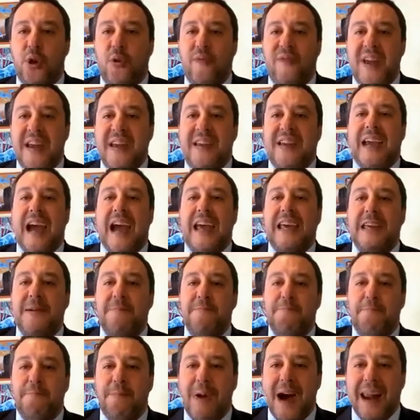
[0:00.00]
venga
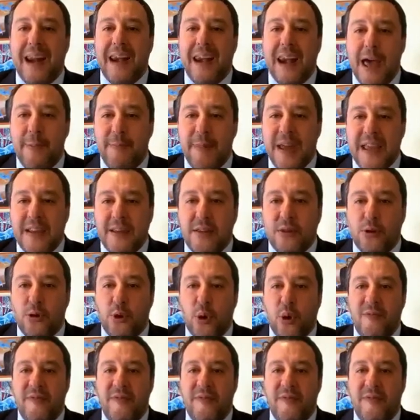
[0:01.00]
in Parlamento,